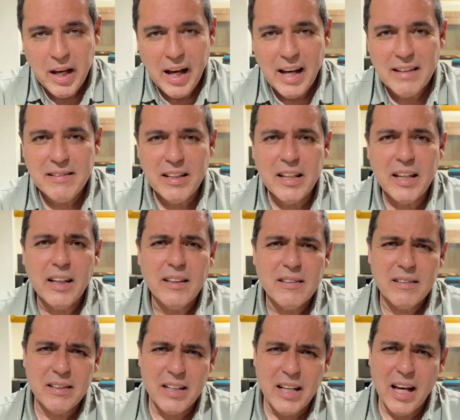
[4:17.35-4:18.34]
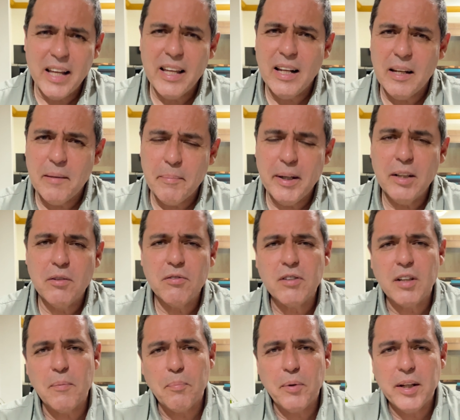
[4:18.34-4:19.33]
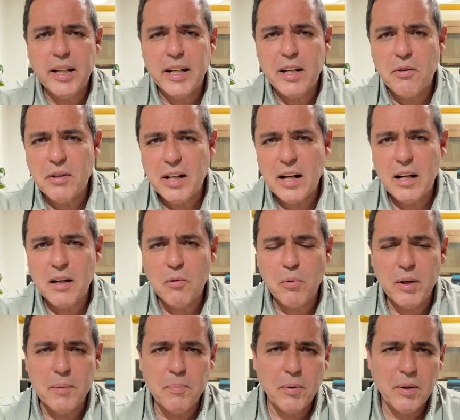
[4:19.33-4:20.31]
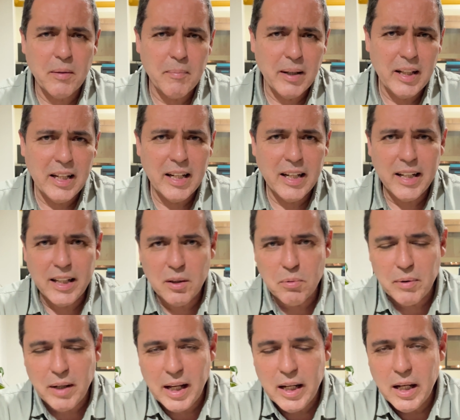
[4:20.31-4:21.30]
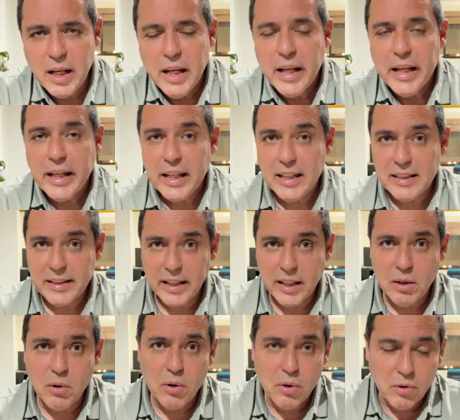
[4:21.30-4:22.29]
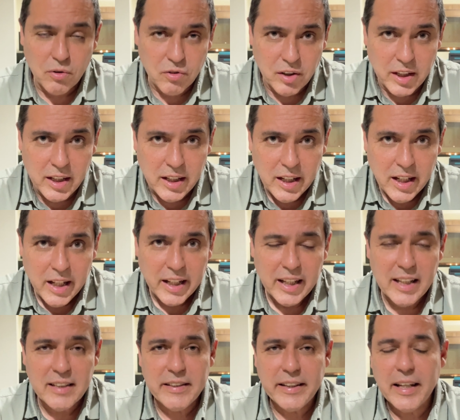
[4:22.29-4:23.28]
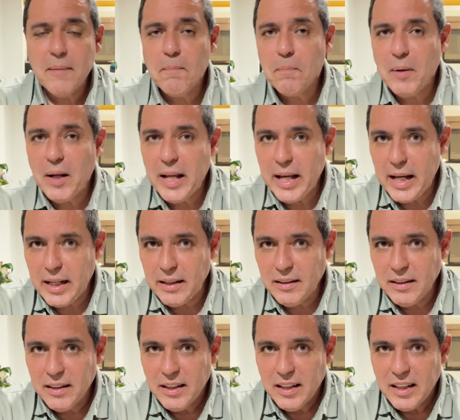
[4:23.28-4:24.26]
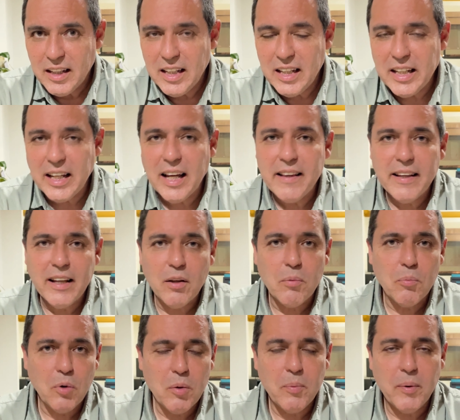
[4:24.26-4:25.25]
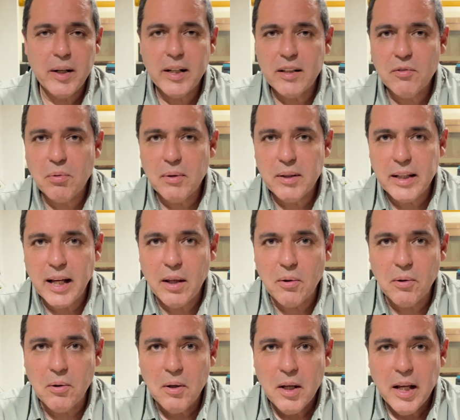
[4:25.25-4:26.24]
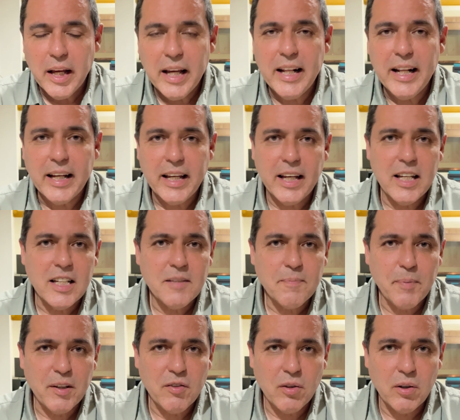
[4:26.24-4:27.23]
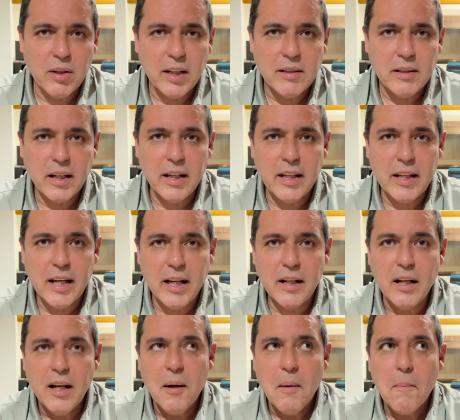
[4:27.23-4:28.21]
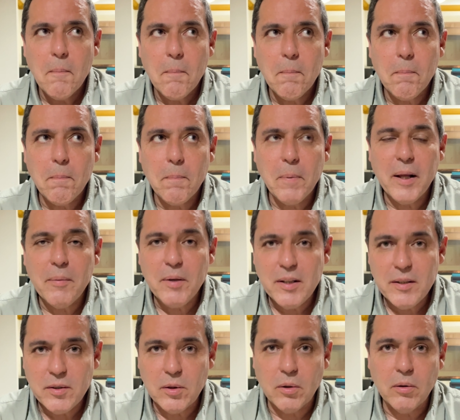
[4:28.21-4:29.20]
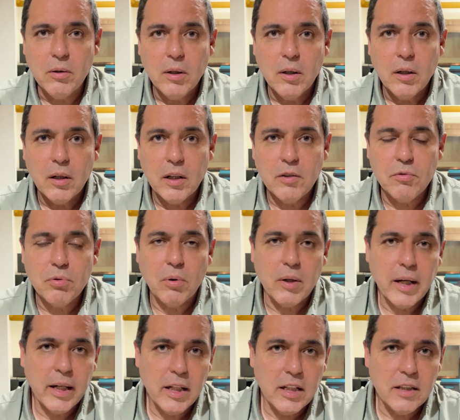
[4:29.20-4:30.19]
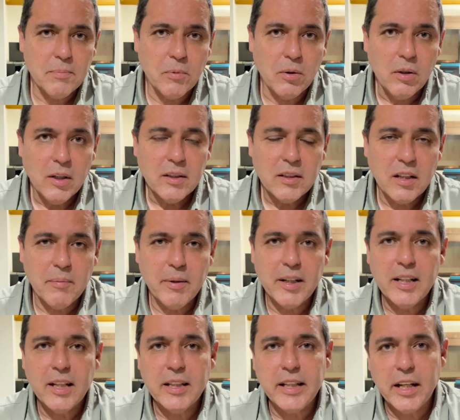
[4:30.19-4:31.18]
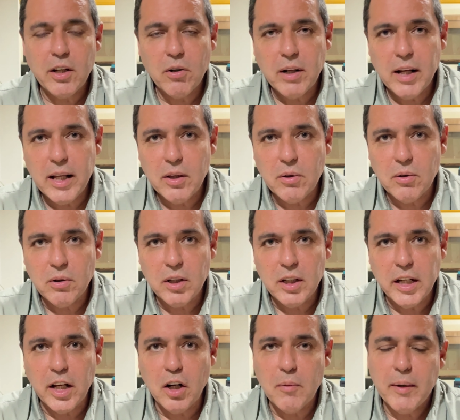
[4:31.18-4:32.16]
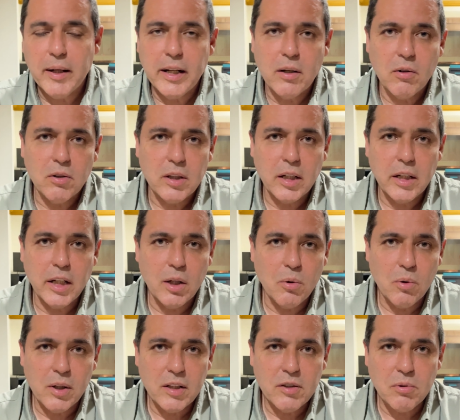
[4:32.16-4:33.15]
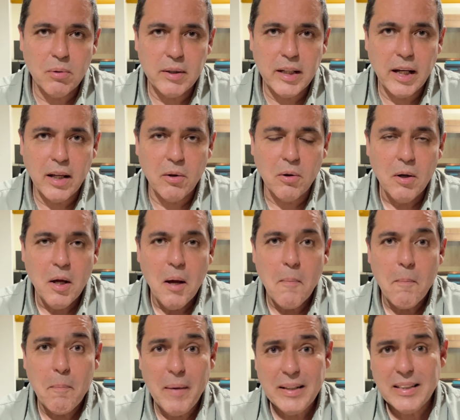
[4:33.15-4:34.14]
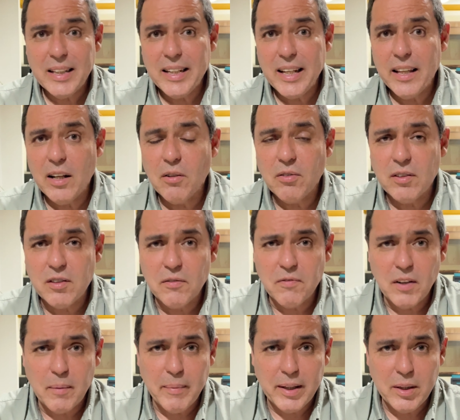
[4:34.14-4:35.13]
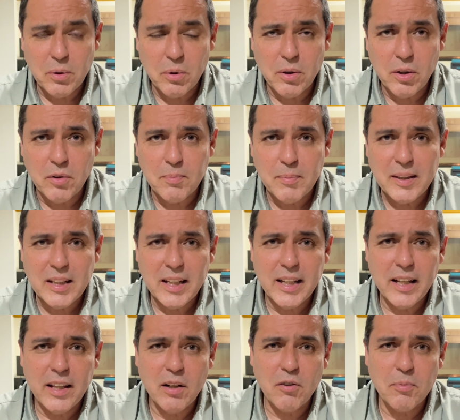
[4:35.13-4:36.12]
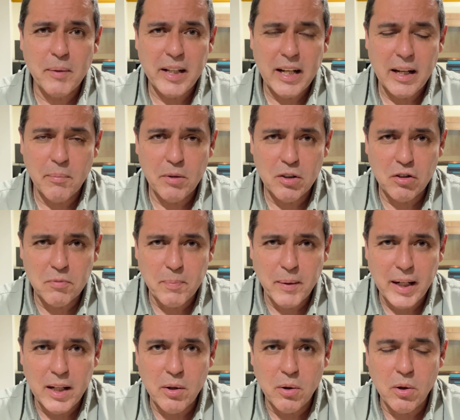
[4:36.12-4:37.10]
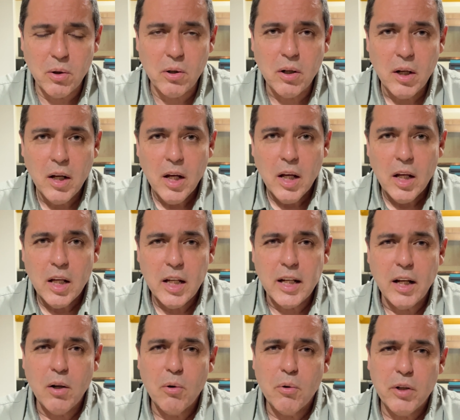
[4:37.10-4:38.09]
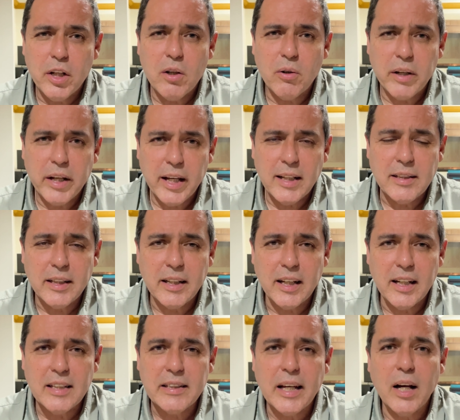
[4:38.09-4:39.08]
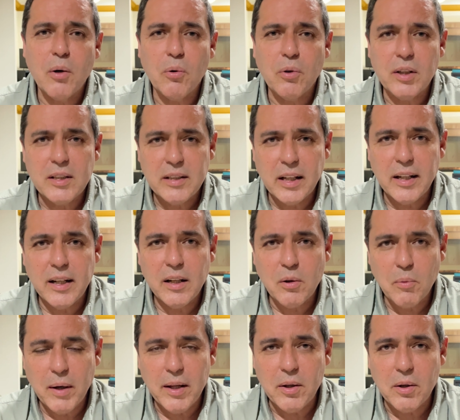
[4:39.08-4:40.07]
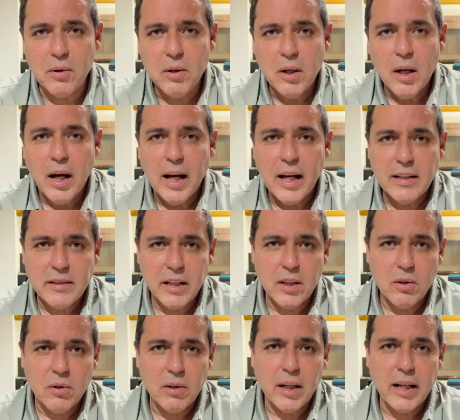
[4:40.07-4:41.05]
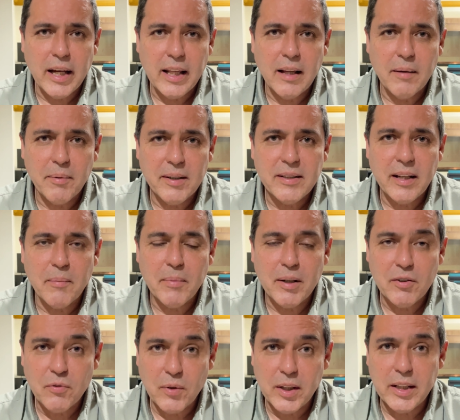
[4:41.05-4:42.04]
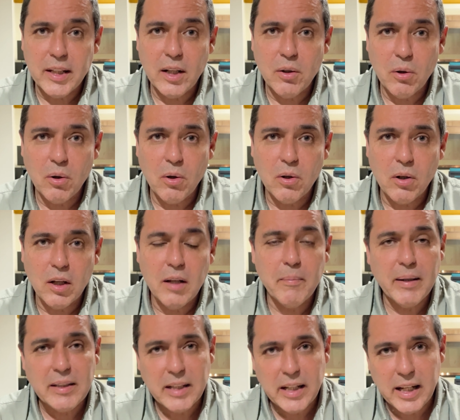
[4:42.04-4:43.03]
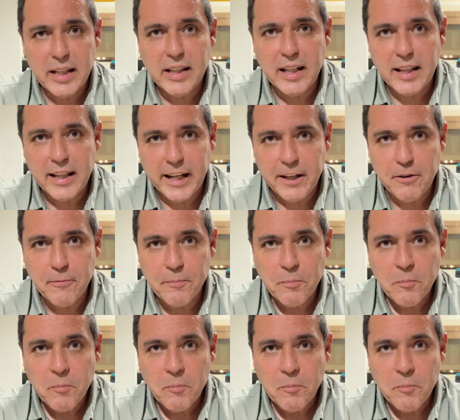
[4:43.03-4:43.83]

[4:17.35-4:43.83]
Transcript: Así que si hay elementos que pueden ayudar al cuerpo de manera natural, que se conocen, que se emplean y que han dado muy buen resultado en aquellas personas que ya han previsto que su organismo se va a ir deteriorando y que no van a encontrar ningún resultado más allá de los desinflamatorios, más allá de los medicamentos para el dolor, y que lo único que hacen es agudizar el cuadro, haciendo que cada vez sea más fuerte el dolor y más grande el daño.